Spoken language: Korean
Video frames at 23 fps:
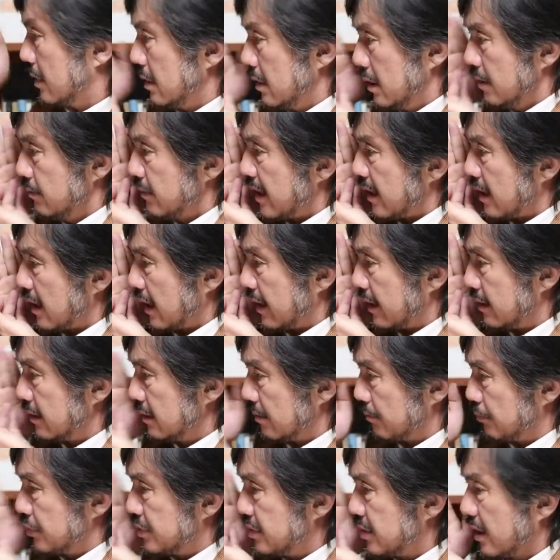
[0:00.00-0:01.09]
이마나 이런
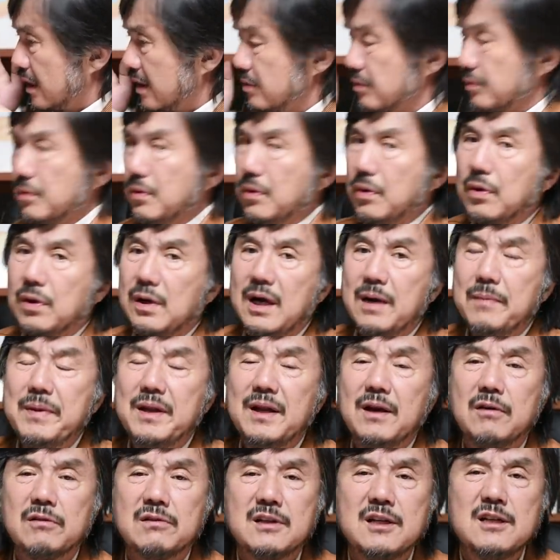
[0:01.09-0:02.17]
데 붙여가지고
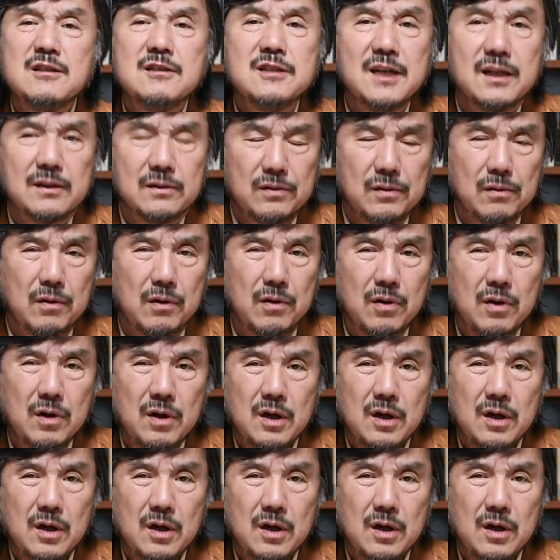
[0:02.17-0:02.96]
카메라가 떨지 않도록